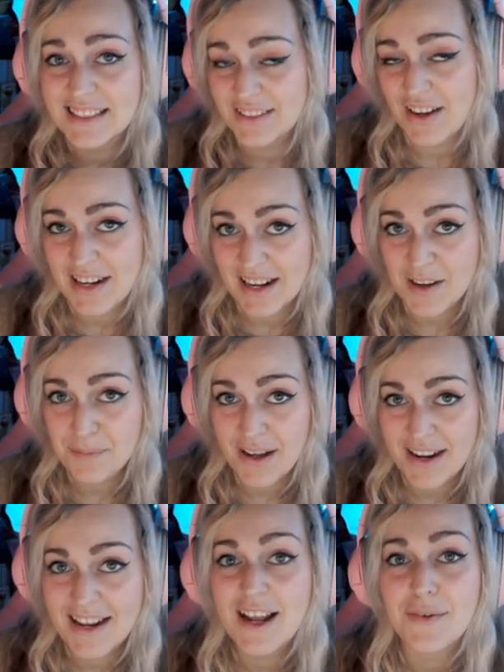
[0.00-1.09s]
attivare la
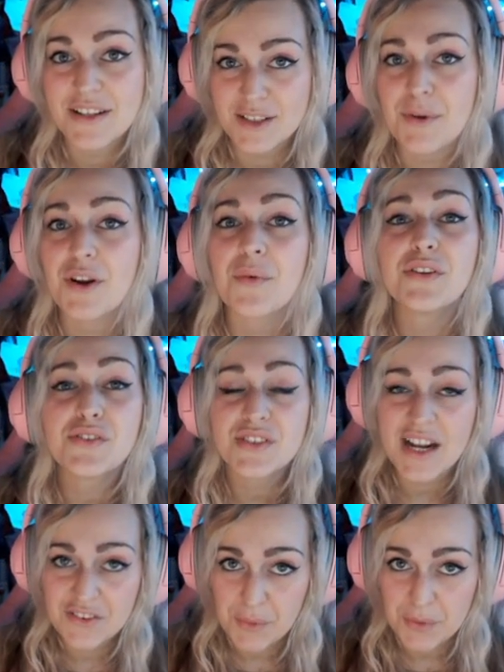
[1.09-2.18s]
campanella per sapere quando
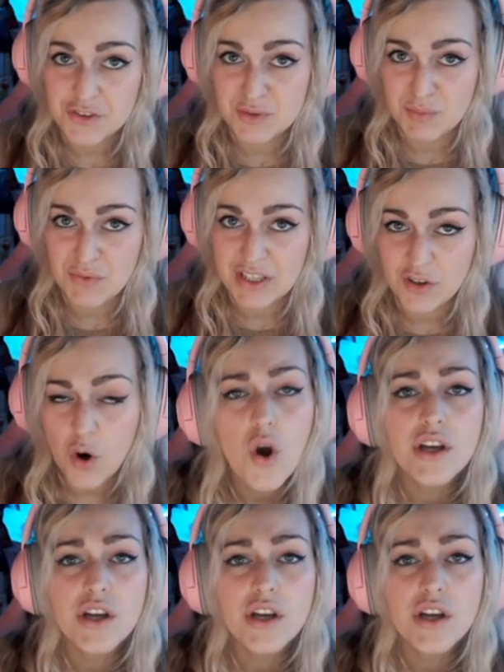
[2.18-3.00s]
saranno i prossimi video,